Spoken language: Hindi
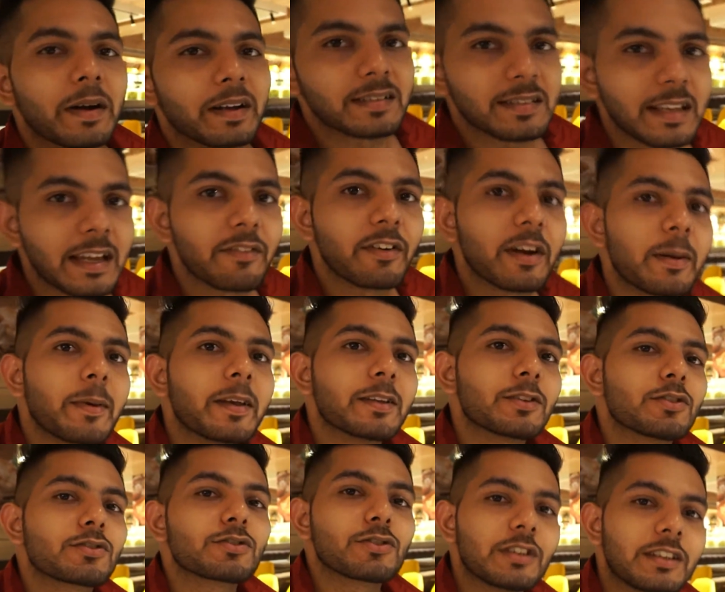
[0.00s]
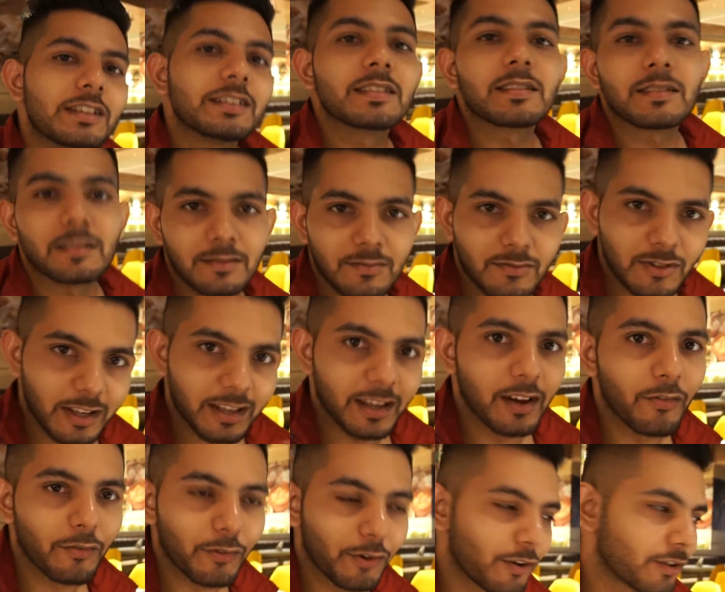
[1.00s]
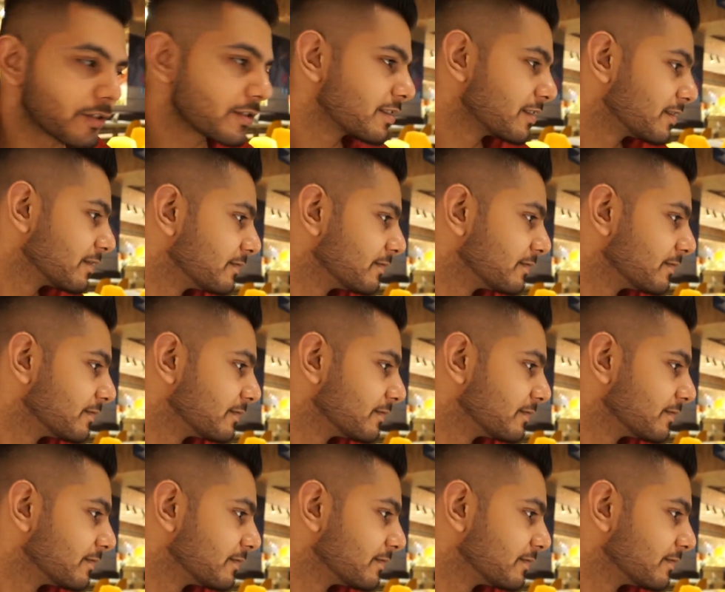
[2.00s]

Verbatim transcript: बट इसका इवेंट भी है तो इसको नींद चाहिए ऑफकोर्स